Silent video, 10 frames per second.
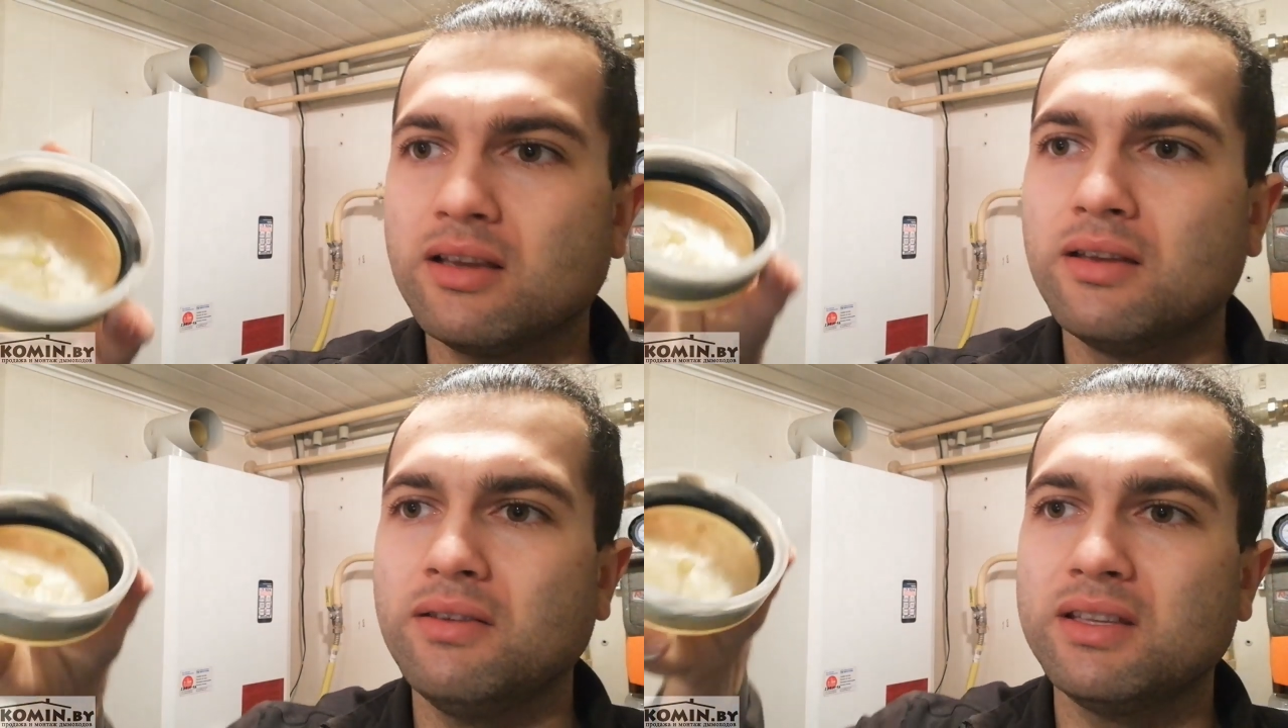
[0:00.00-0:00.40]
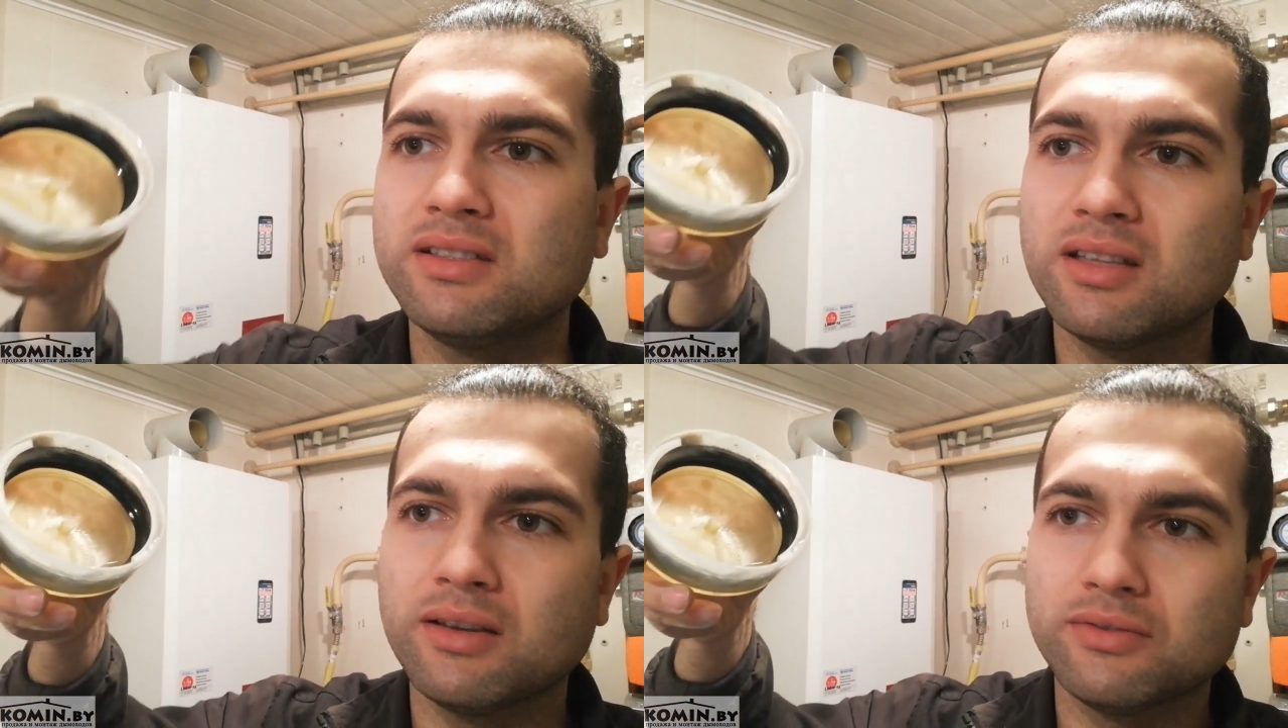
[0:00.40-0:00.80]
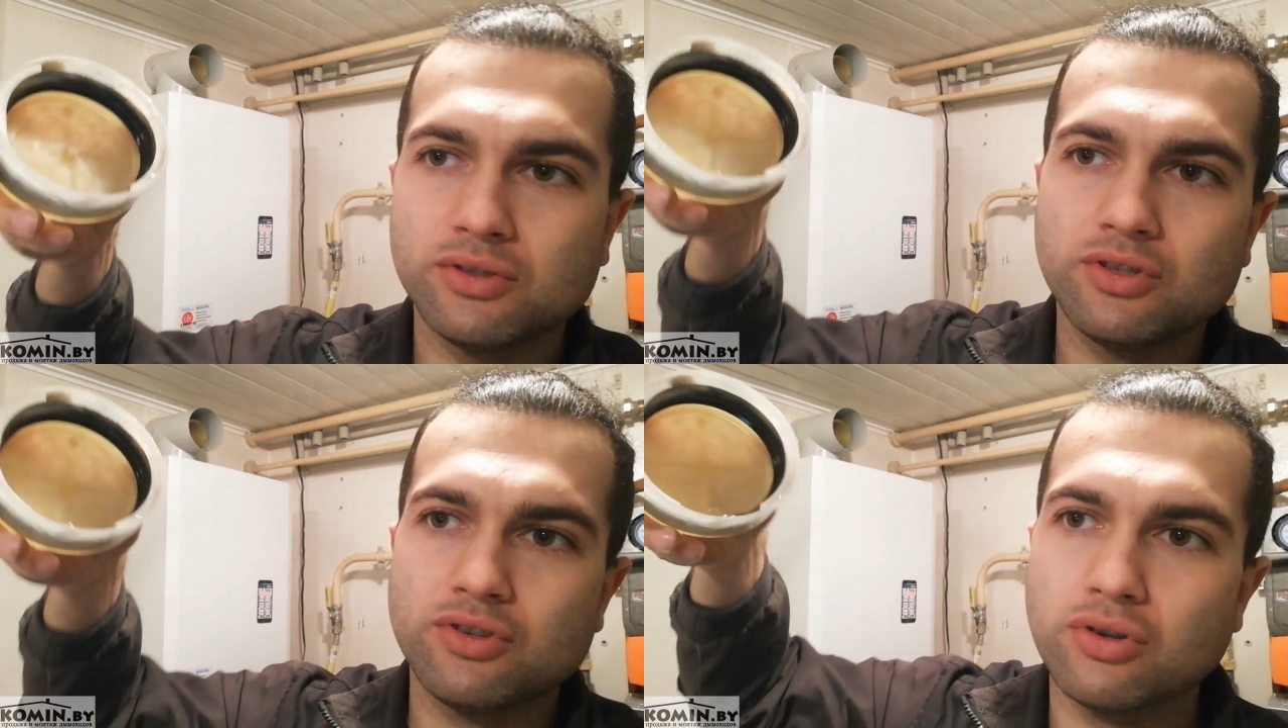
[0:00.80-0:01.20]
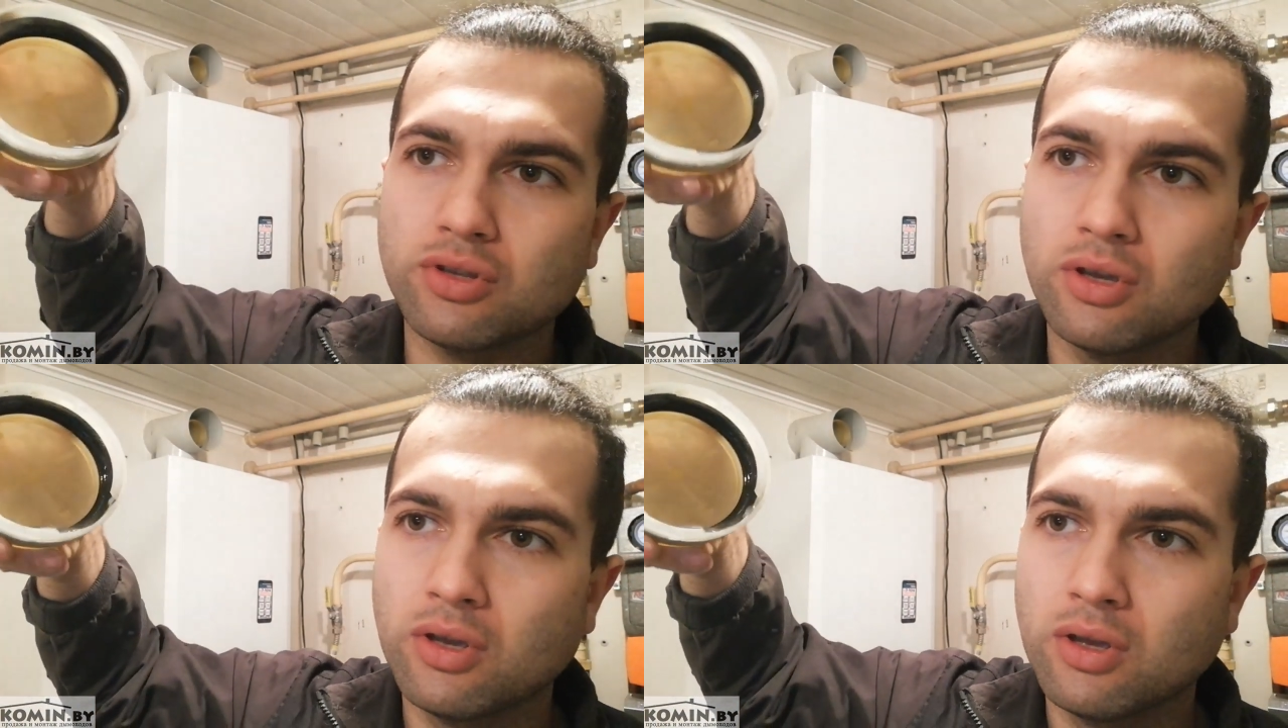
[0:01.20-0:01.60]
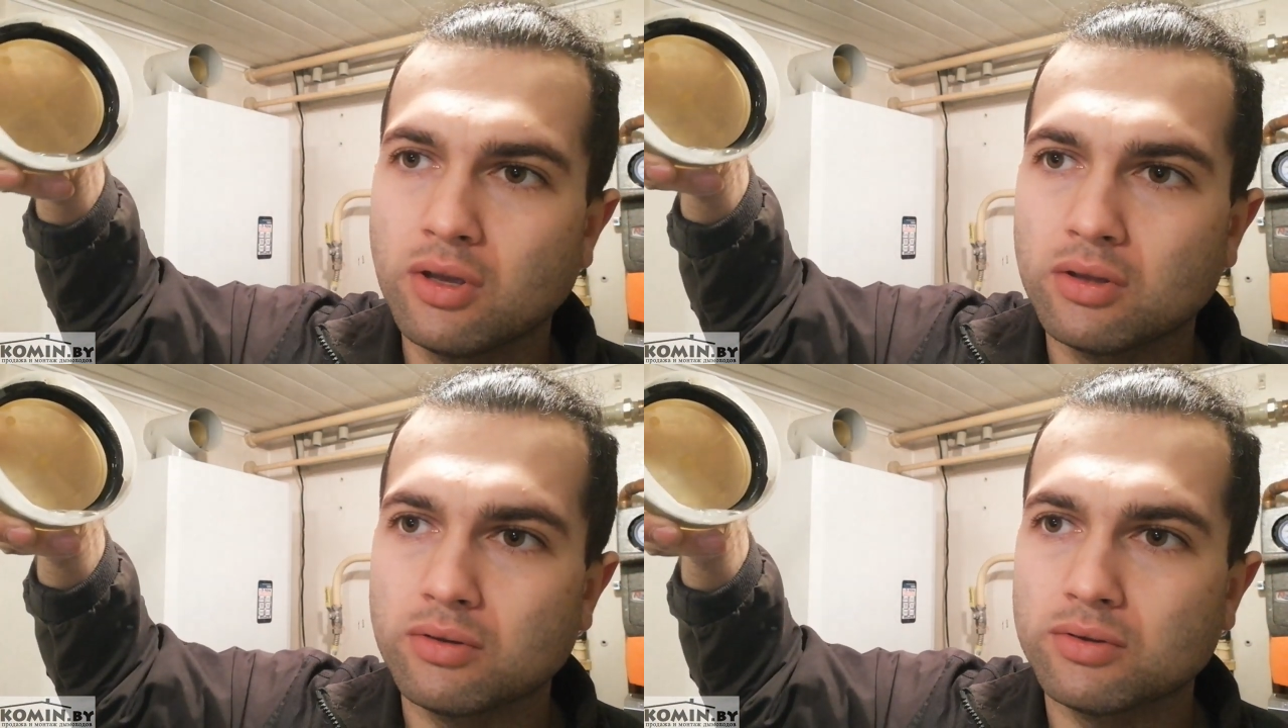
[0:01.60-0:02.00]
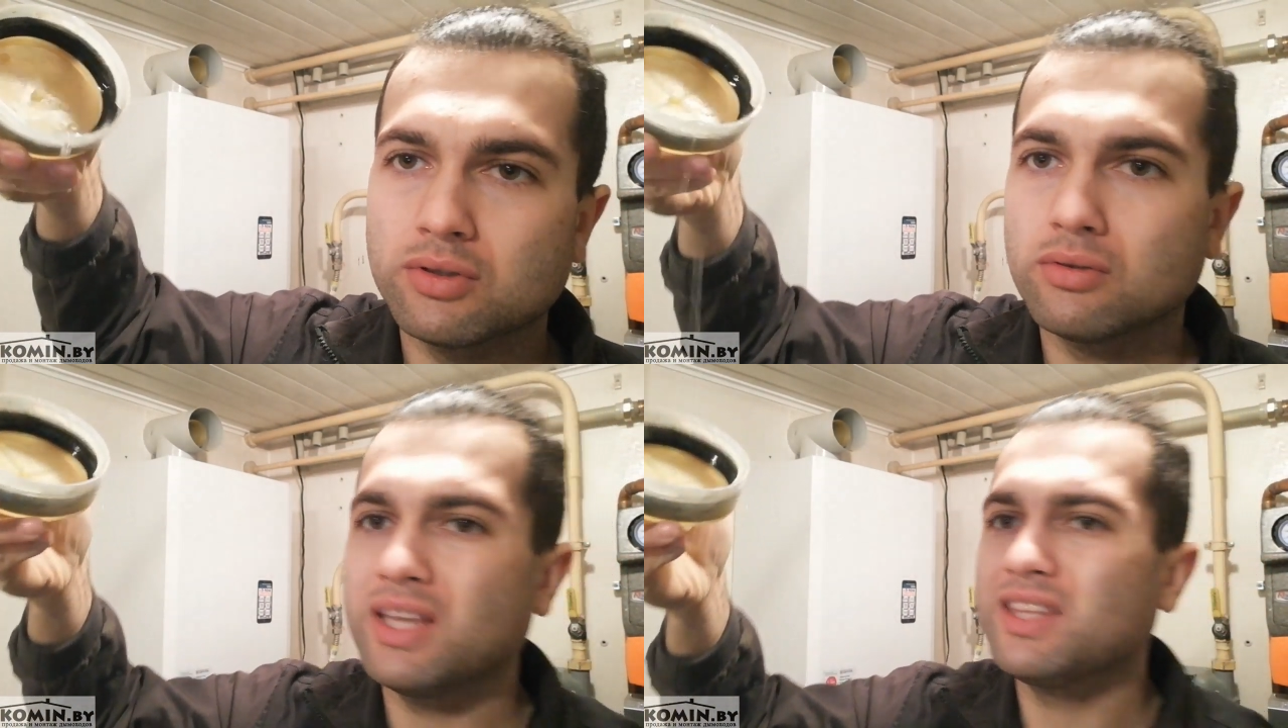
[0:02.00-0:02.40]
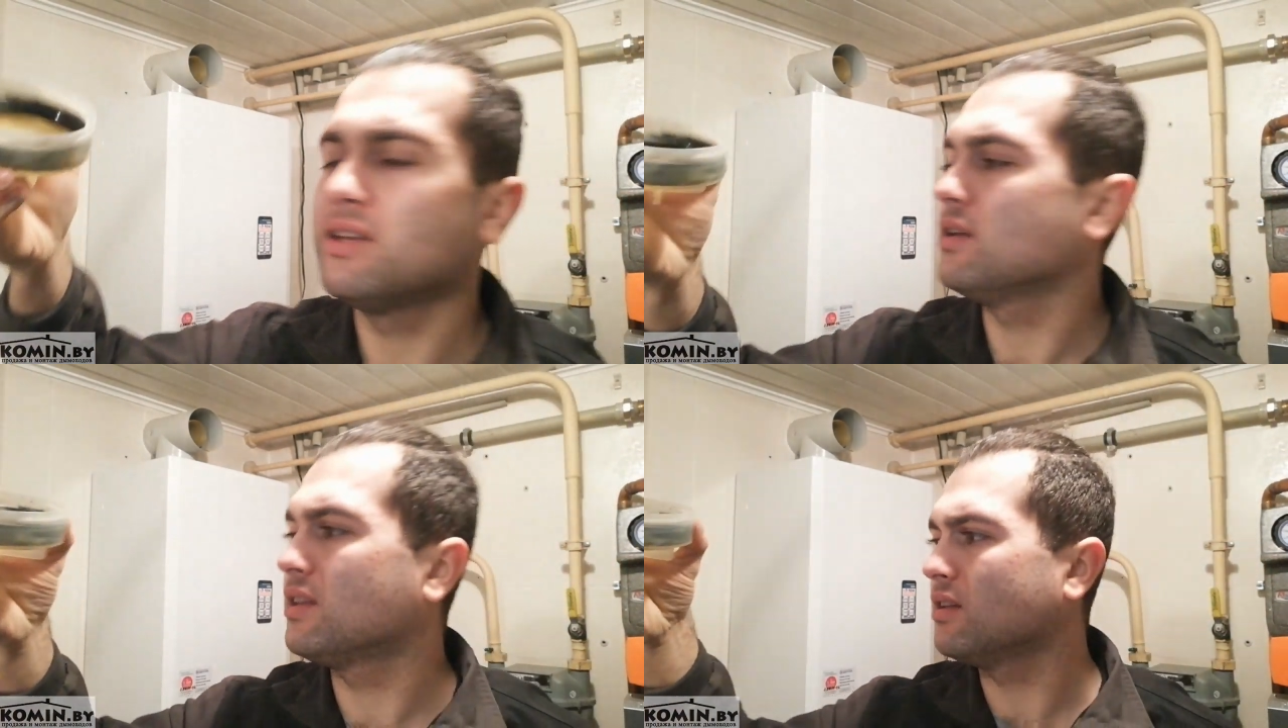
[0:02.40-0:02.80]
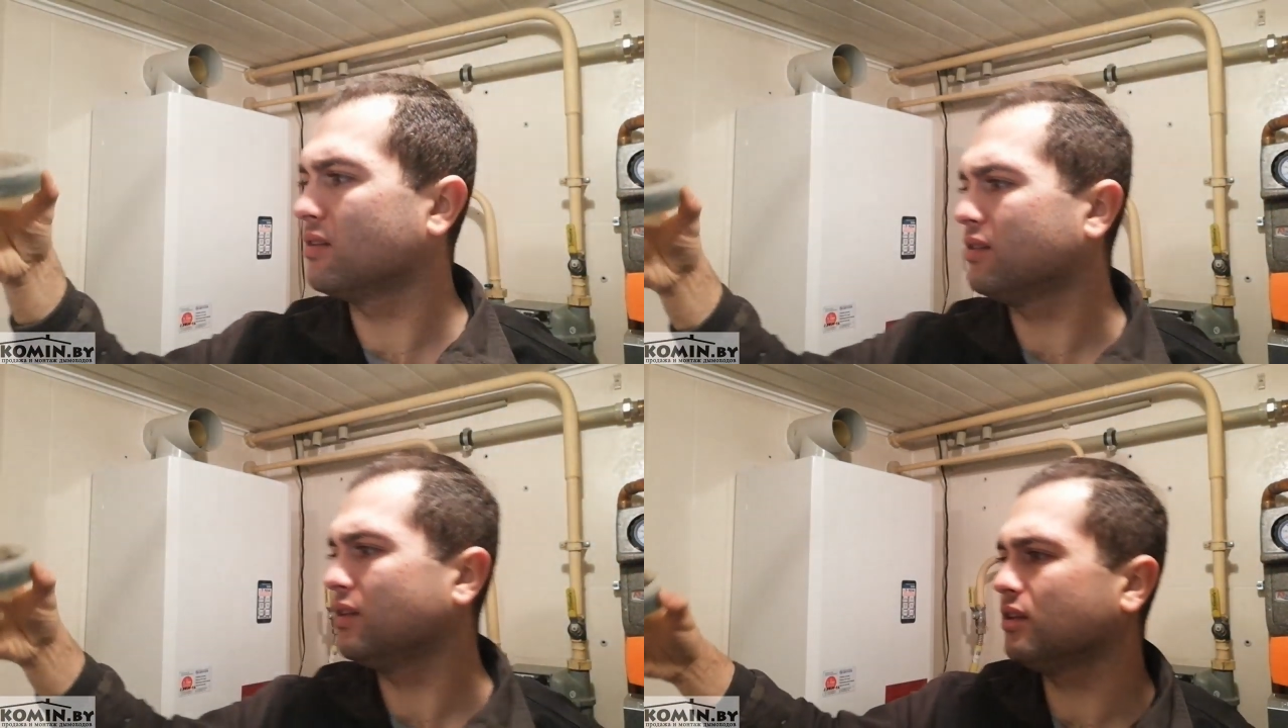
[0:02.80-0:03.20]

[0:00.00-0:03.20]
Видите, да, все течет. То есть, ну, это, это не,